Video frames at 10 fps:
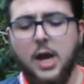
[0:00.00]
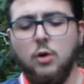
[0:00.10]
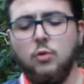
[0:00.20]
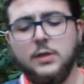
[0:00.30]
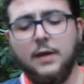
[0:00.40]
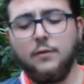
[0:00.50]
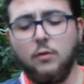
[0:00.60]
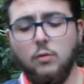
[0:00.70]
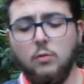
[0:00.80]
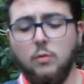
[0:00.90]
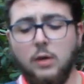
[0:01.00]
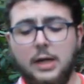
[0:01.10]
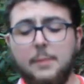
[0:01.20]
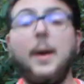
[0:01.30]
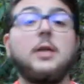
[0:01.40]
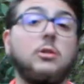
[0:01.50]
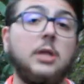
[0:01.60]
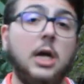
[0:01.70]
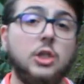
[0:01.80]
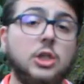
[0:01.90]
Nous avons les
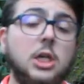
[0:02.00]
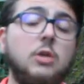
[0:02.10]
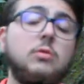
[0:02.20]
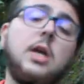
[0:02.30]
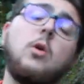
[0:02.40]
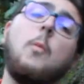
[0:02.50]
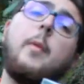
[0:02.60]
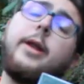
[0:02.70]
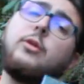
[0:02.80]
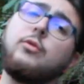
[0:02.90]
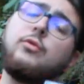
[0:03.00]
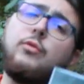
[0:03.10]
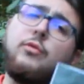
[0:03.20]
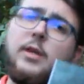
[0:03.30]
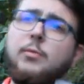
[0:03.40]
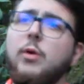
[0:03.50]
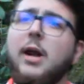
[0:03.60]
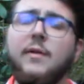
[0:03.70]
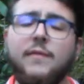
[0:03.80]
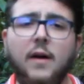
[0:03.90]
personnages qui nous accompagnent du début à
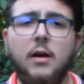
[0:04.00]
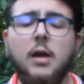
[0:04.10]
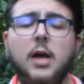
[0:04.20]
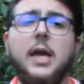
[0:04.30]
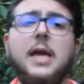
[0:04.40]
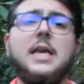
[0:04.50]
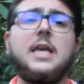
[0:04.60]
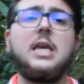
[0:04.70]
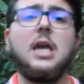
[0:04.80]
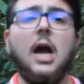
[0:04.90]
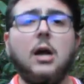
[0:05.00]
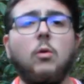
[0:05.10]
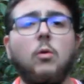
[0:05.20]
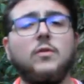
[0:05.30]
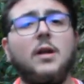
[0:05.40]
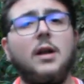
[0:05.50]
la fin et qui racontent